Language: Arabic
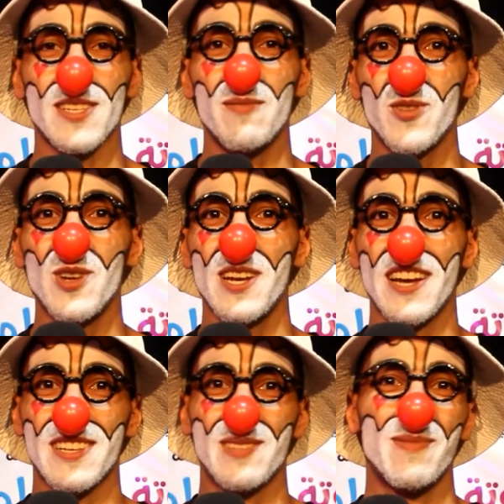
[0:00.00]
الحمد
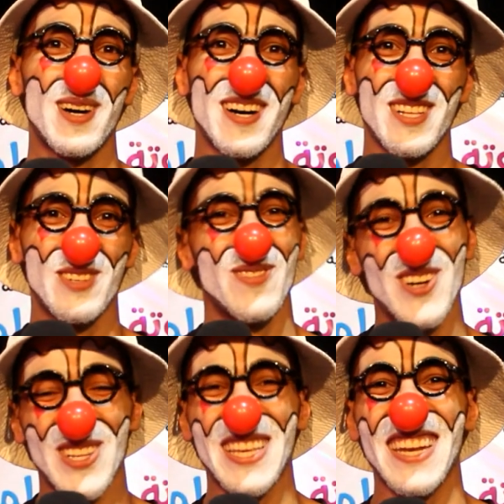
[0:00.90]
لله سما
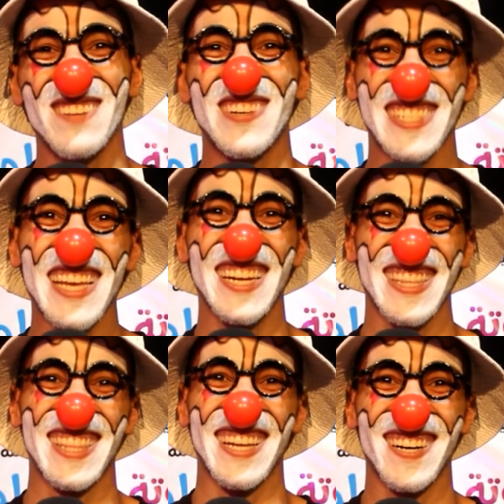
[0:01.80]
الجمهور تاعنا مازال
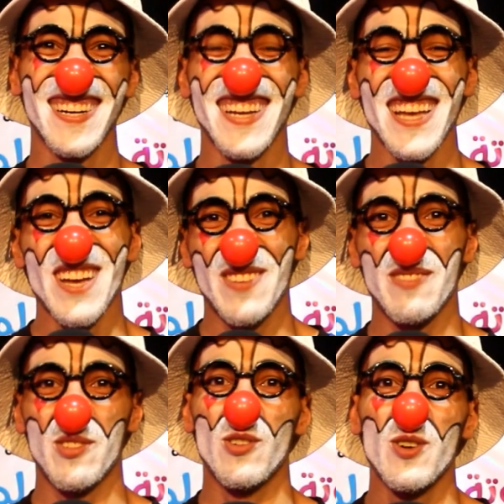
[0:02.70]
عندنا فهمتوا